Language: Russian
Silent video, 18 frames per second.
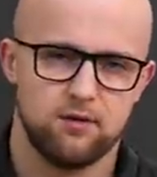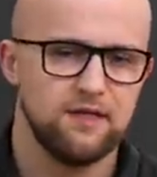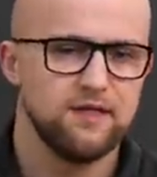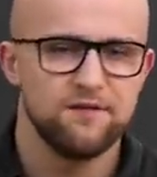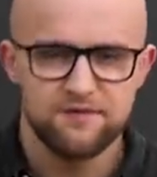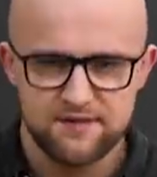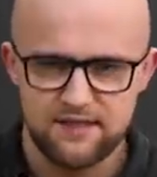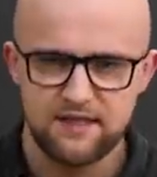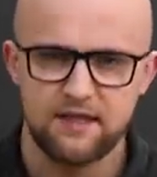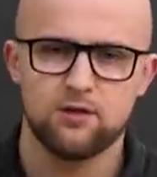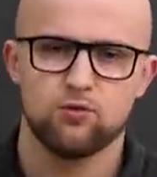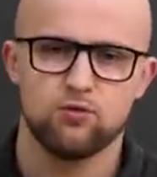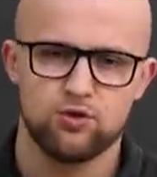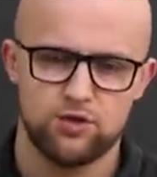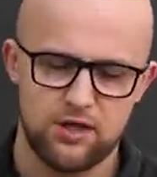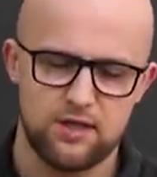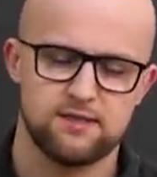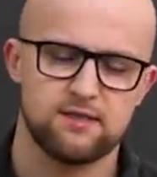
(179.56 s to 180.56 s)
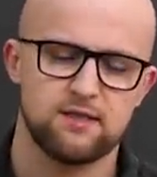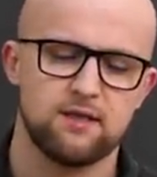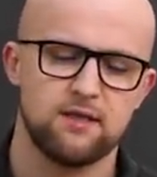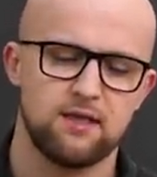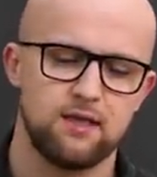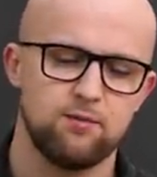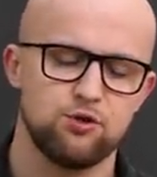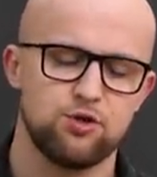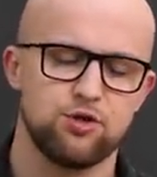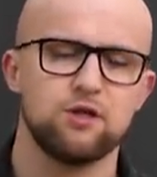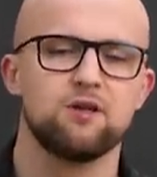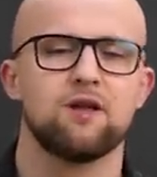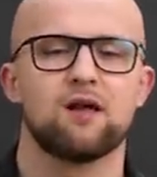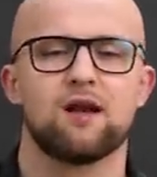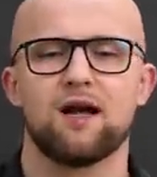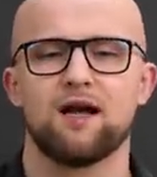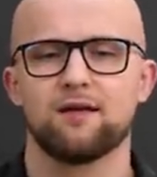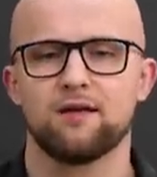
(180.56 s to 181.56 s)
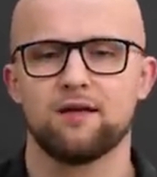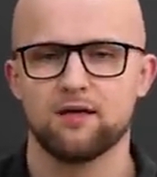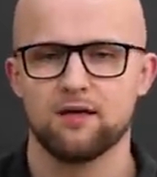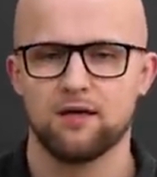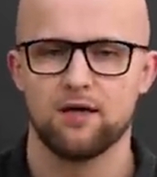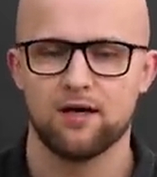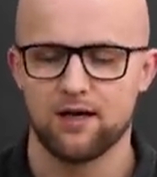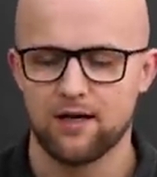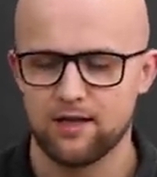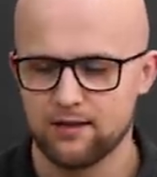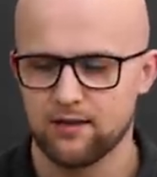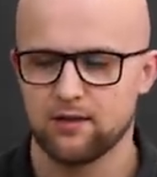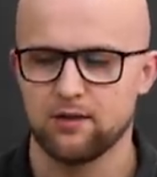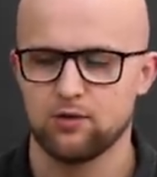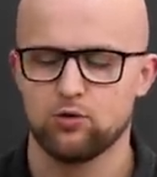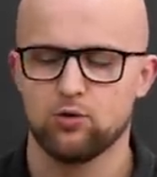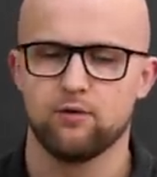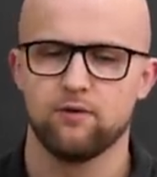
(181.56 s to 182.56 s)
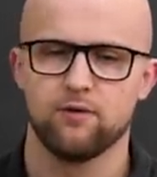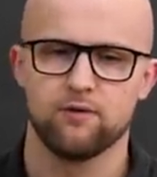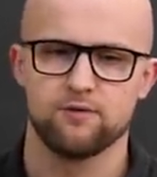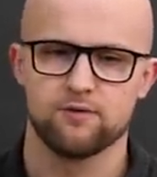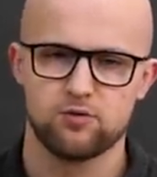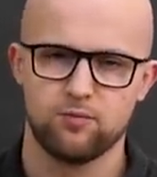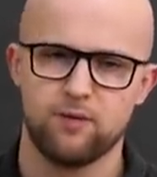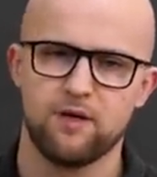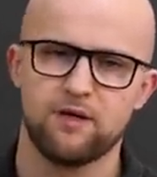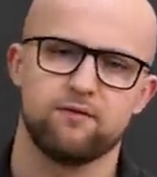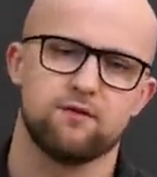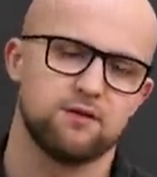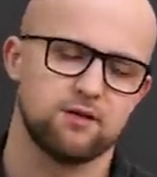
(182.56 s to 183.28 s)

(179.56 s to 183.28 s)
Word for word: не все, но часто такие мужчины рано, рано готовы вступать в